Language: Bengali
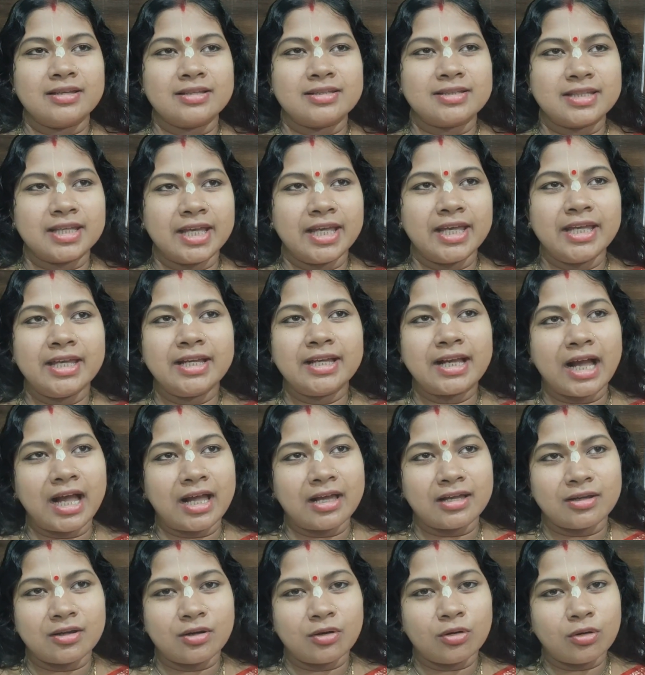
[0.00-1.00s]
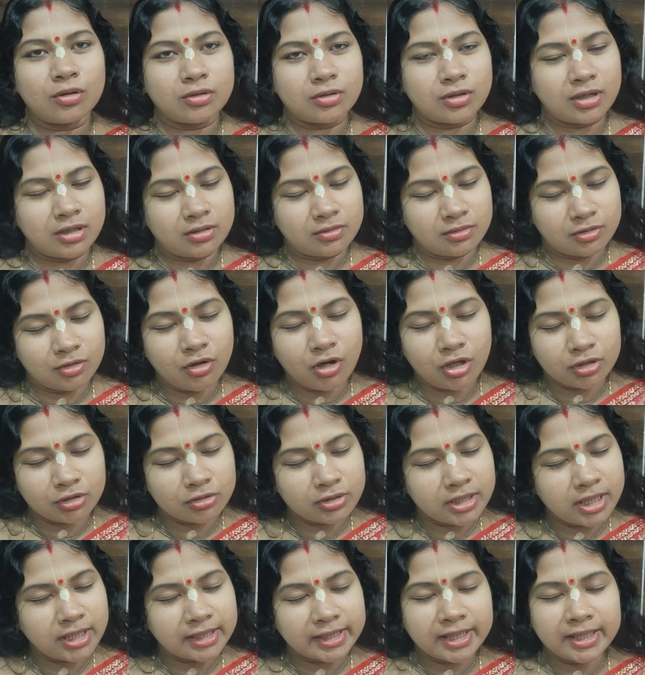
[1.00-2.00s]
সেই
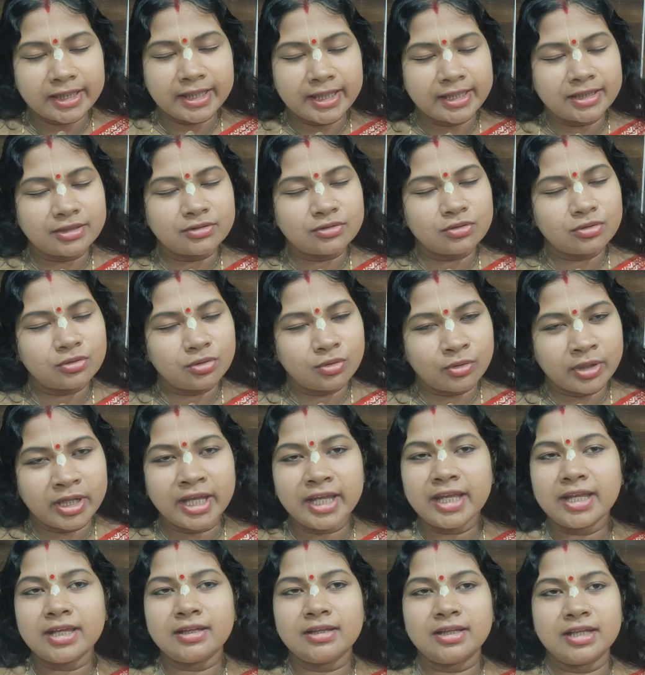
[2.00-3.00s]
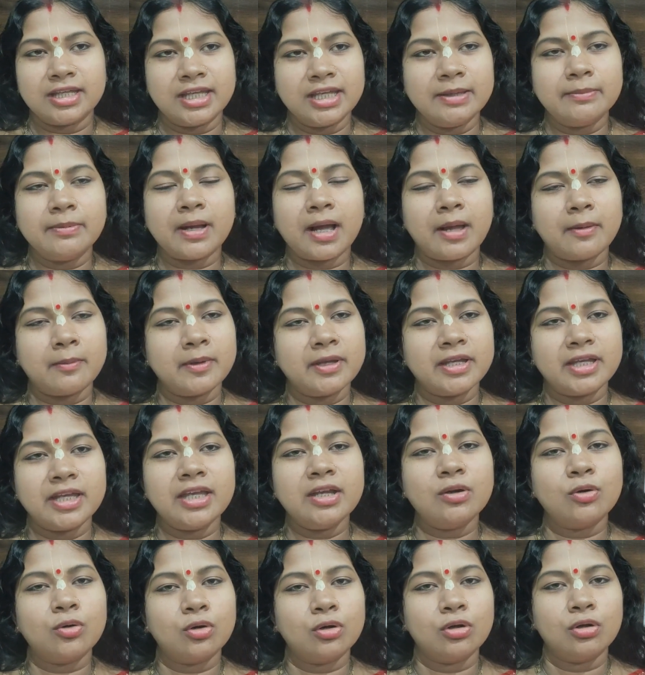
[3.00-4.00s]
ঘটনাকে কেন্দ্র করেই কিভাবে কি
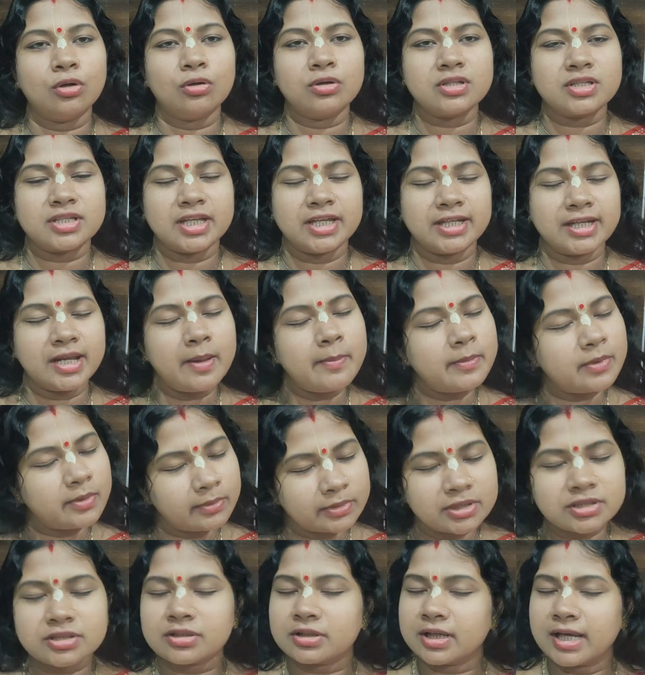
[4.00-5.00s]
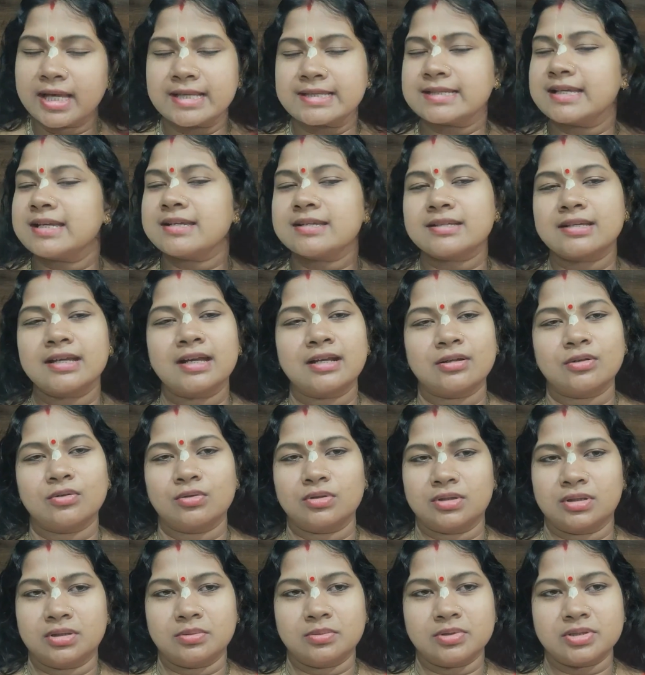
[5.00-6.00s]
হলো সেইটাই আমি তোমাদের সঙ্গে আজকে শেয়ার
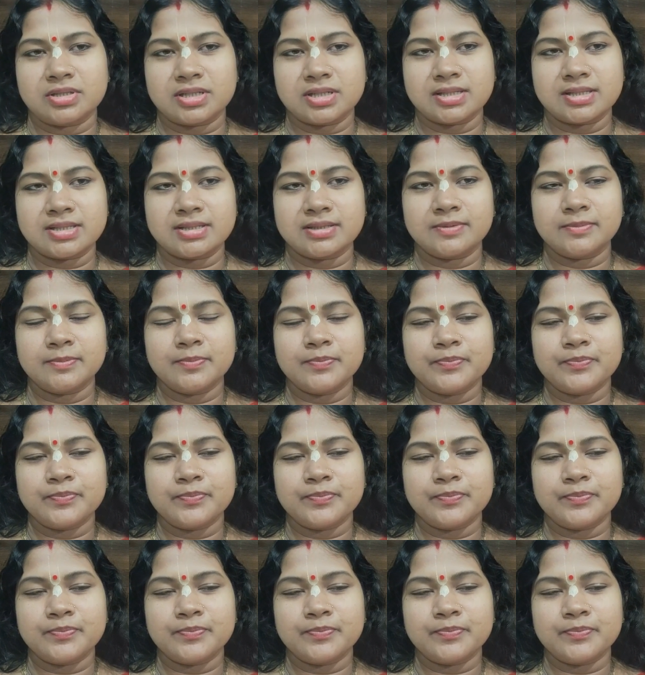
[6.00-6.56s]
করতে বসেছি